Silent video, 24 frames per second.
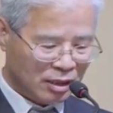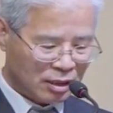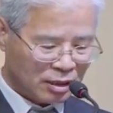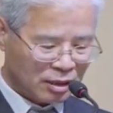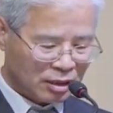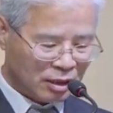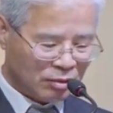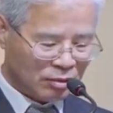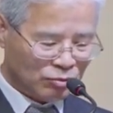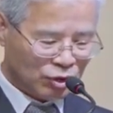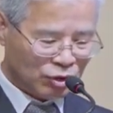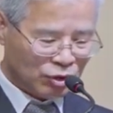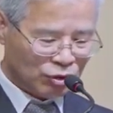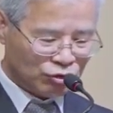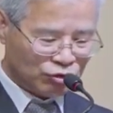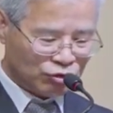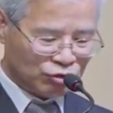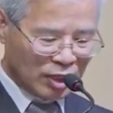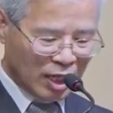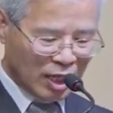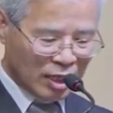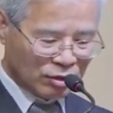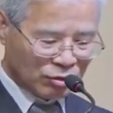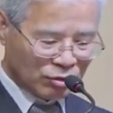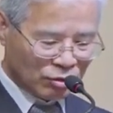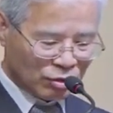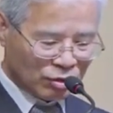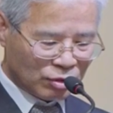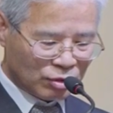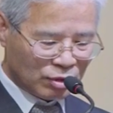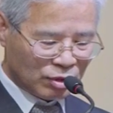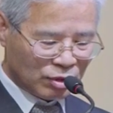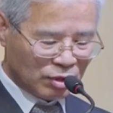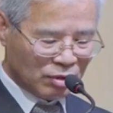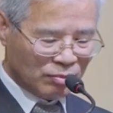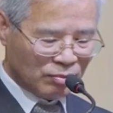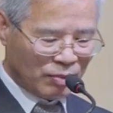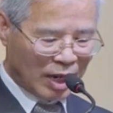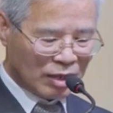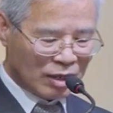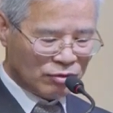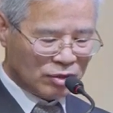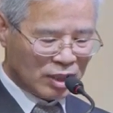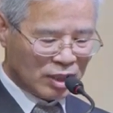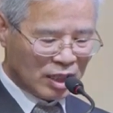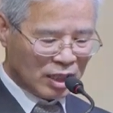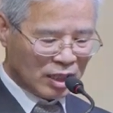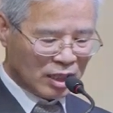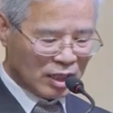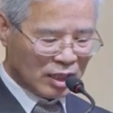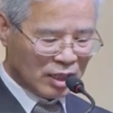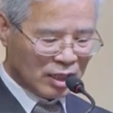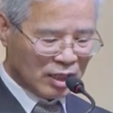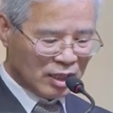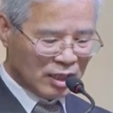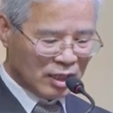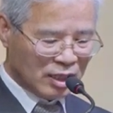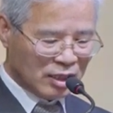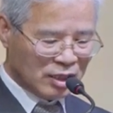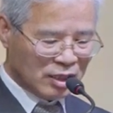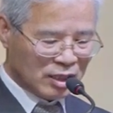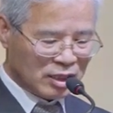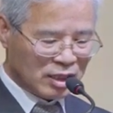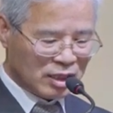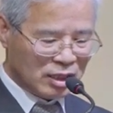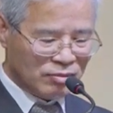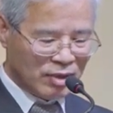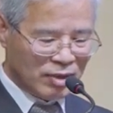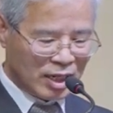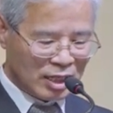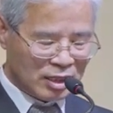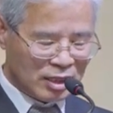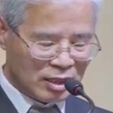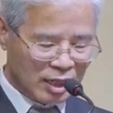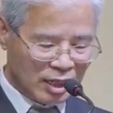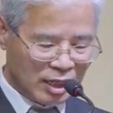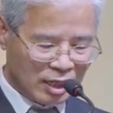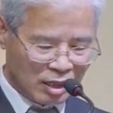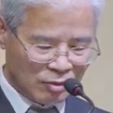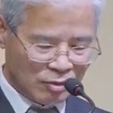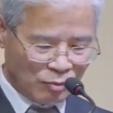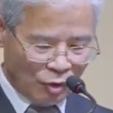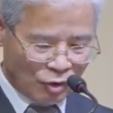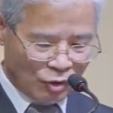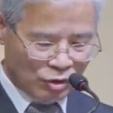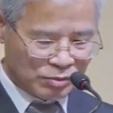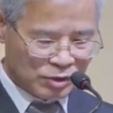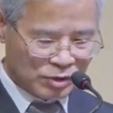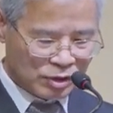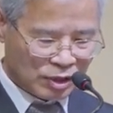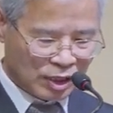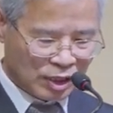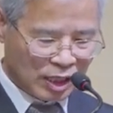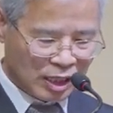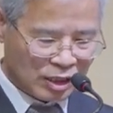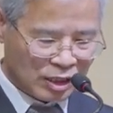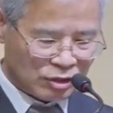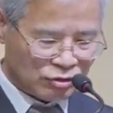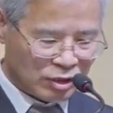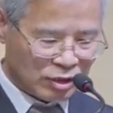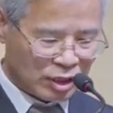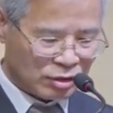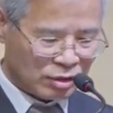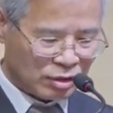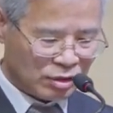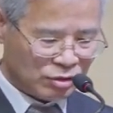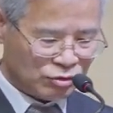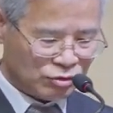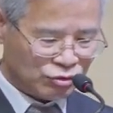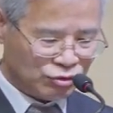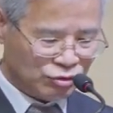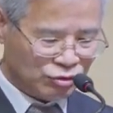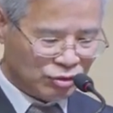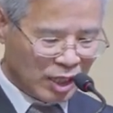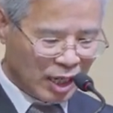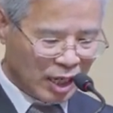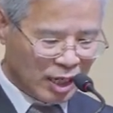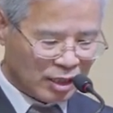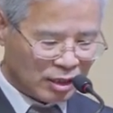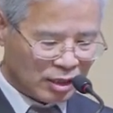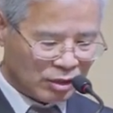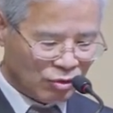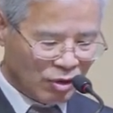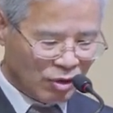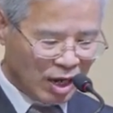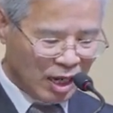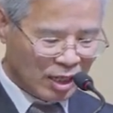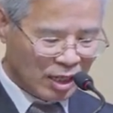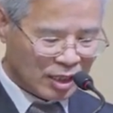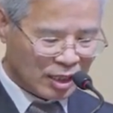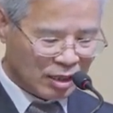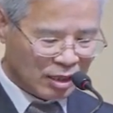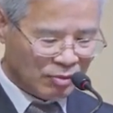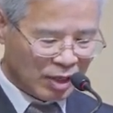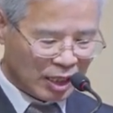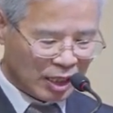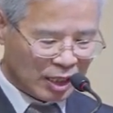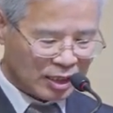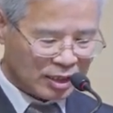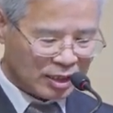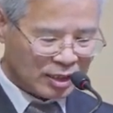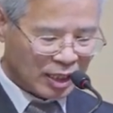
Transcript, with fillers: 그러므로 유대인으로서 바울이 이방인들에게 복음을 전하기 위해서는 유대인과 이방인